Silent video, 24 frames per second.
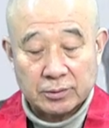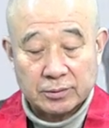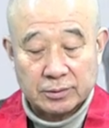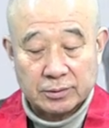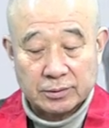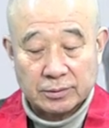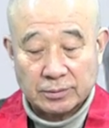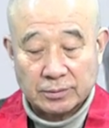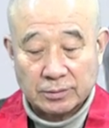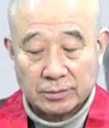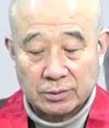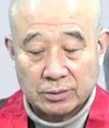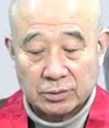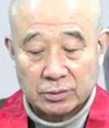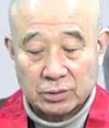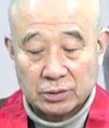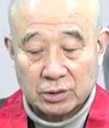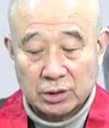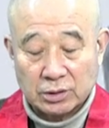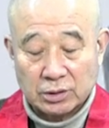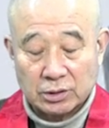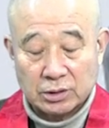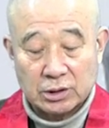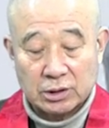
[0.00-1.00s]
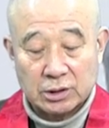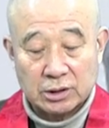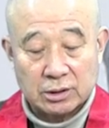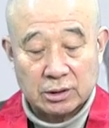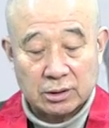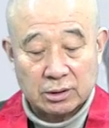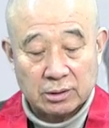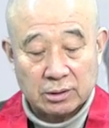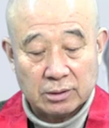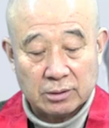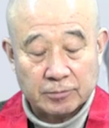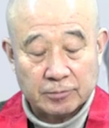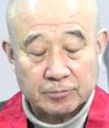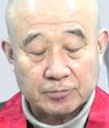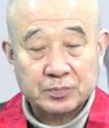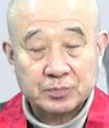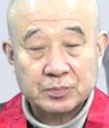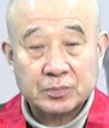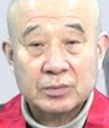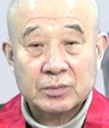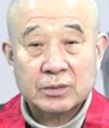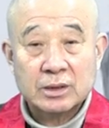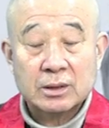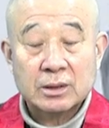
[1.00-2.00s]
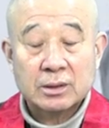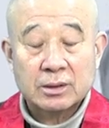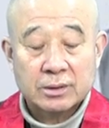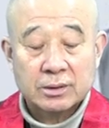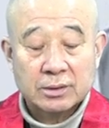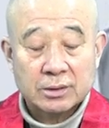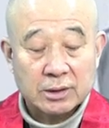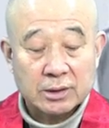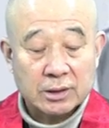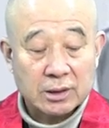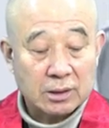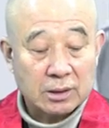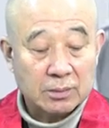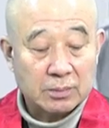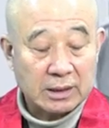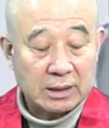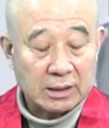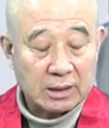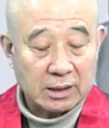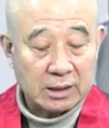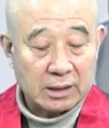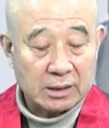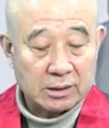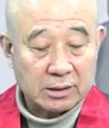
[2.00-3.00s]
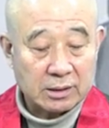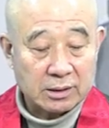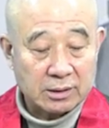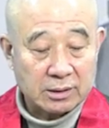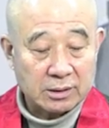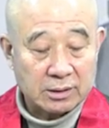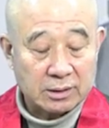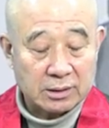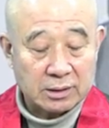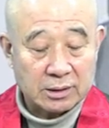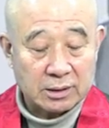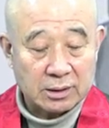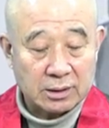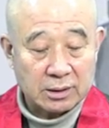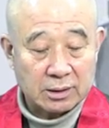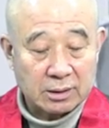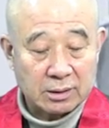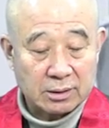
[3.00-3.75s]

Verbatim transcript: 어, 그 정신을 이어받아서 이제